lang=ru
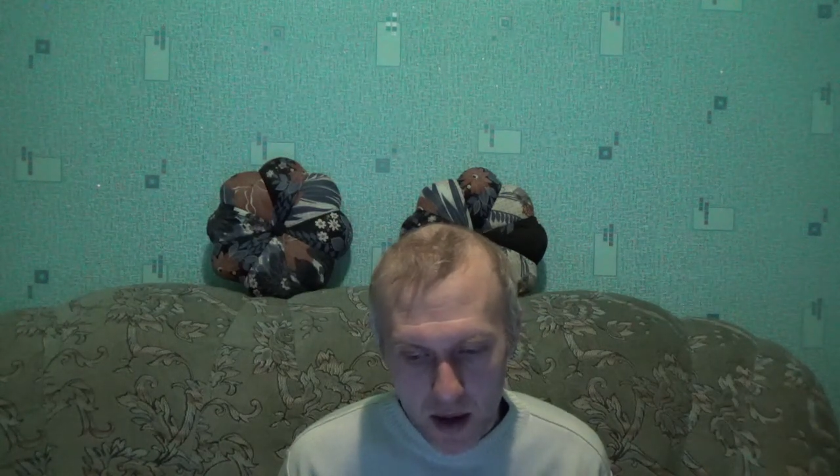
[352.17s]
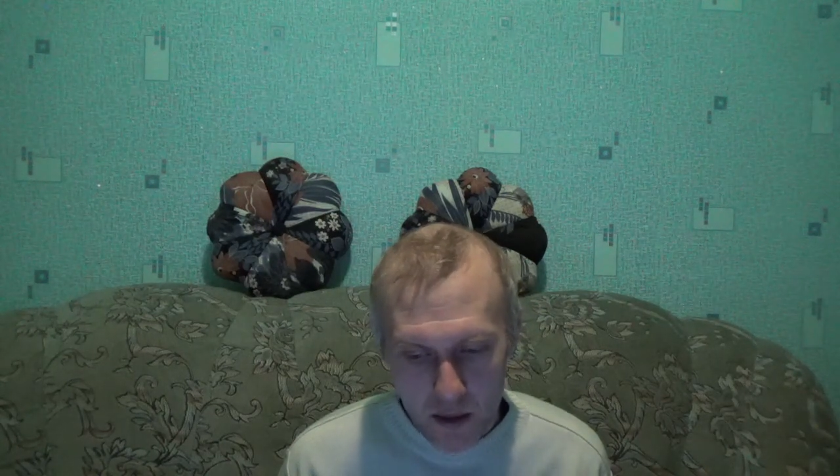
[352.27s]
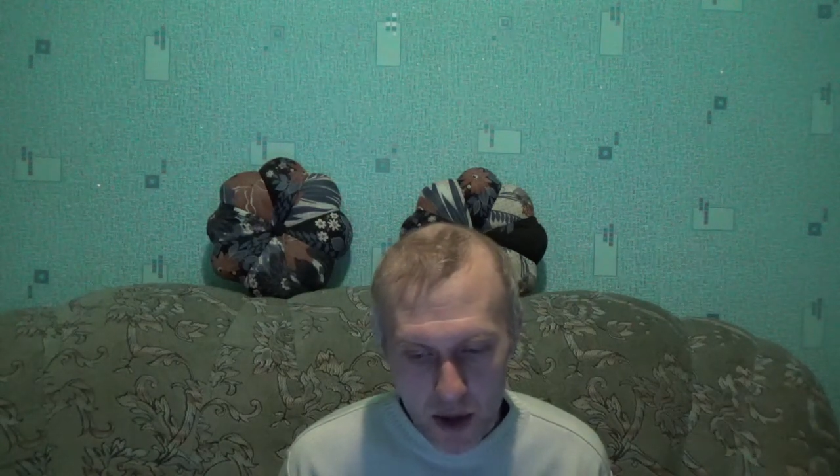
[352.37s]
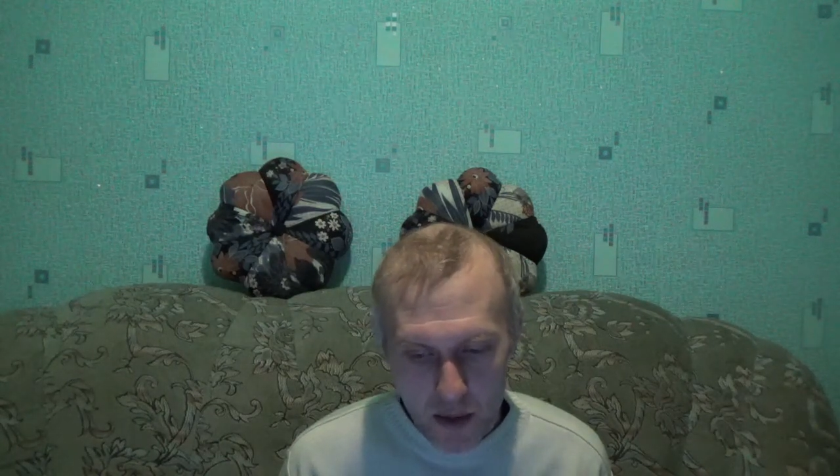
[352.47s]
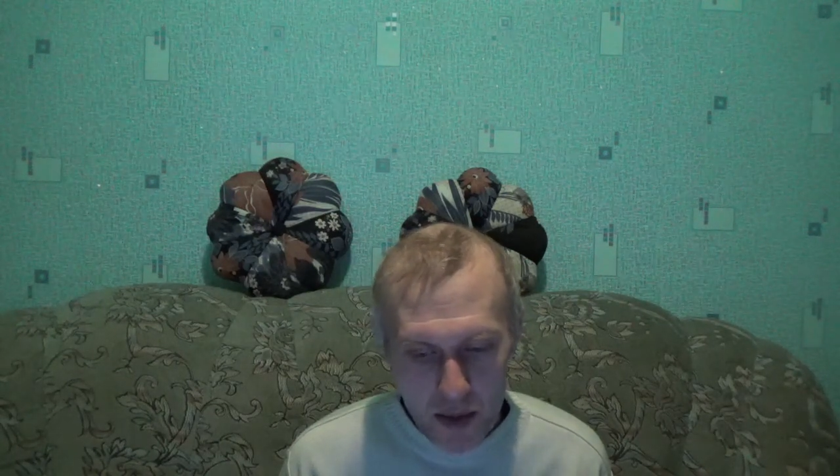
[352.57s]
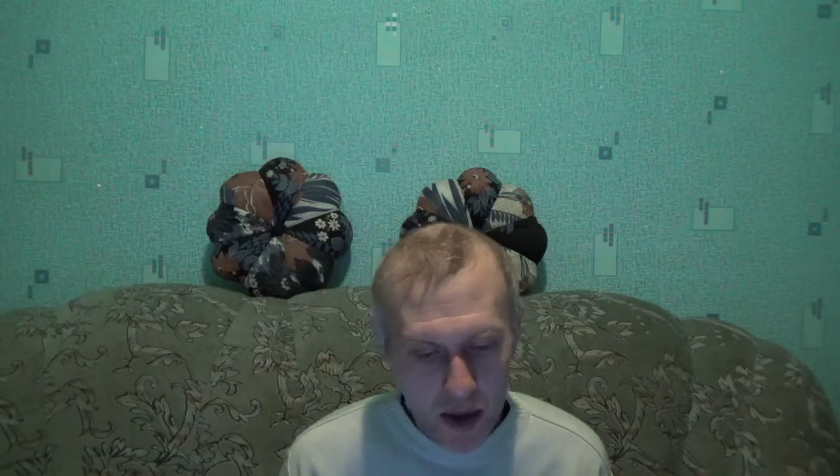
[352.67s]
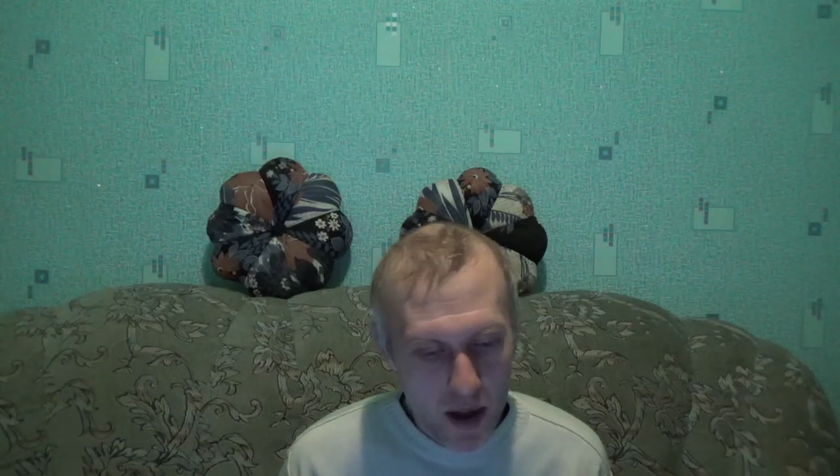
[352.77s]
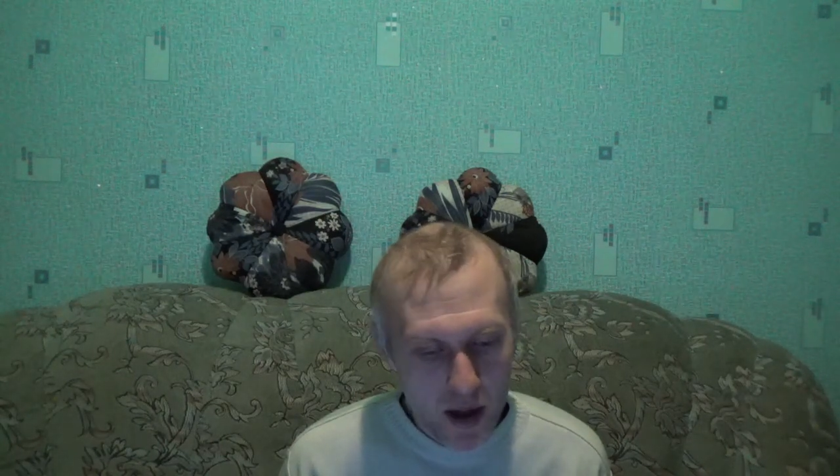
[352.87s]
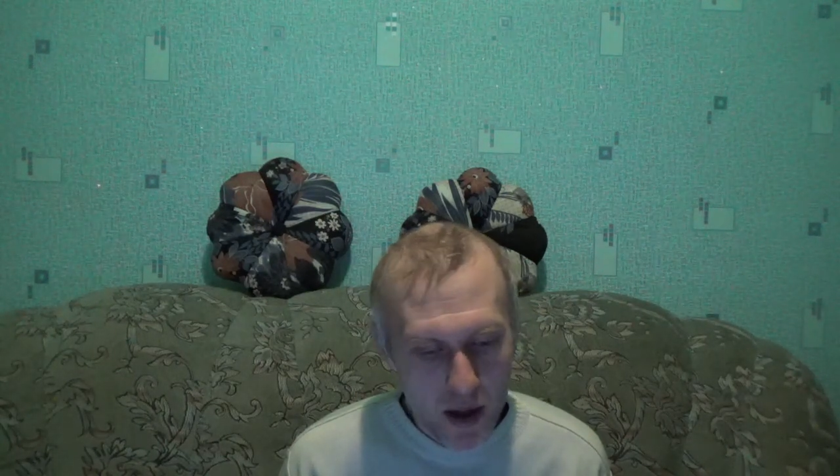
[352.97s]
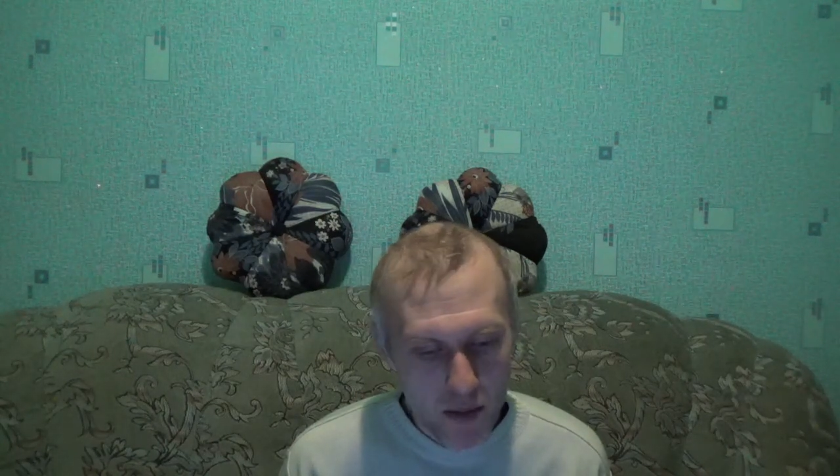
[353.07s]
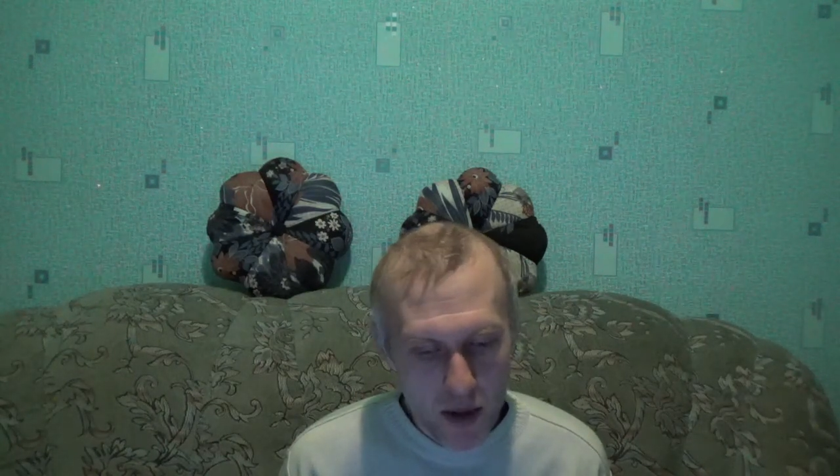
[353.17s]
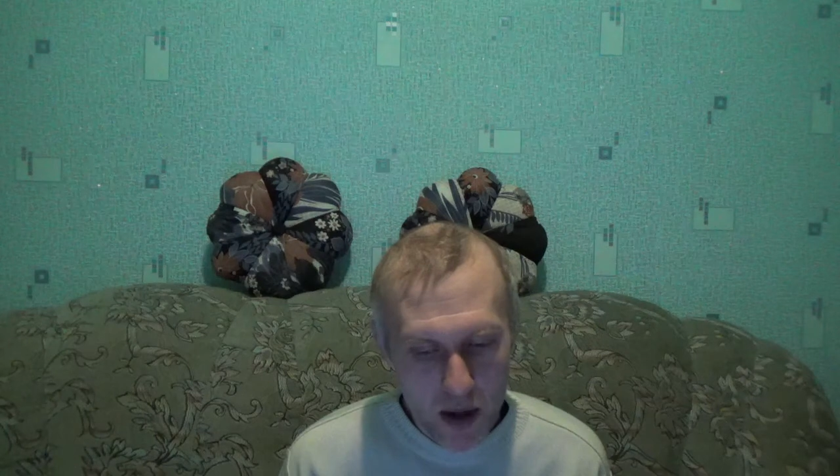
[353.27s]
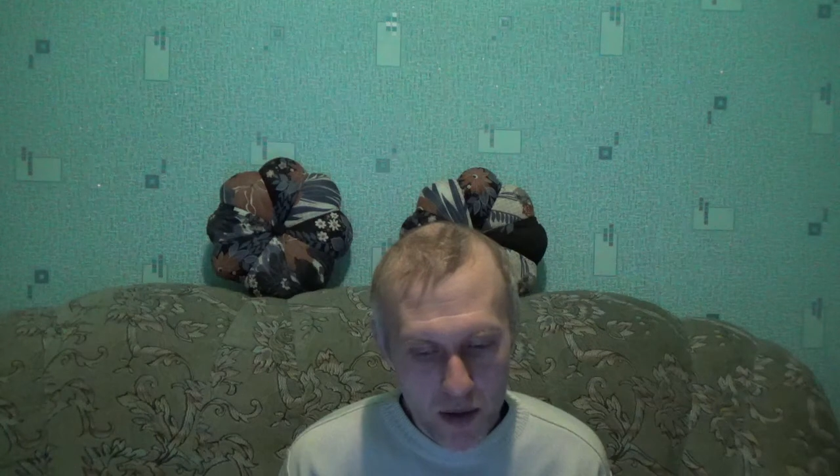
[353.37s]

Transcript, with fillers: мероприятий по